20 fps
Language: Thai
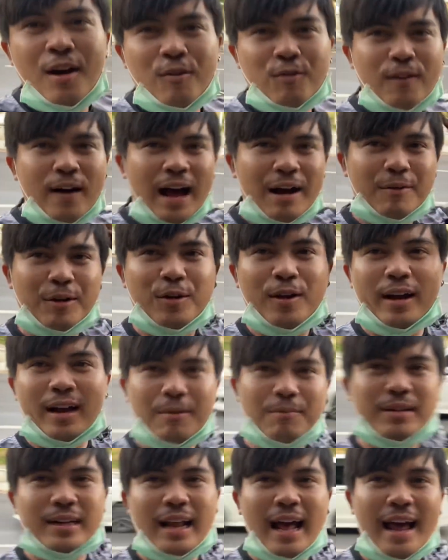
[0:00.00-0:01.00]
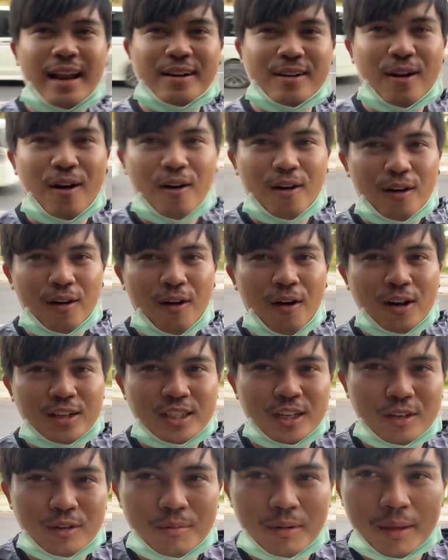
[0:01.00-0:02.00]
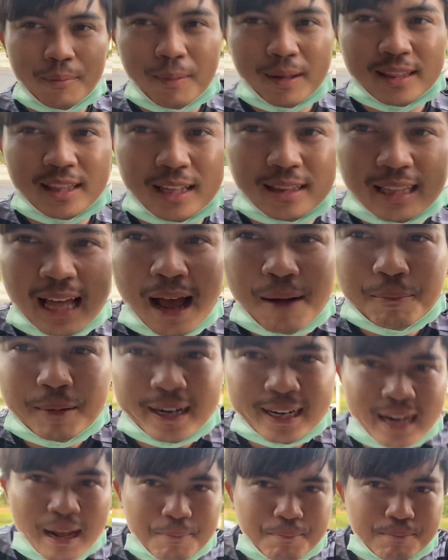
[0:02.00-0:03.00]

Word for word: ฝากไว้ด้วยครับ ร้านกล้องล้อซิงรีไปติดตามครับ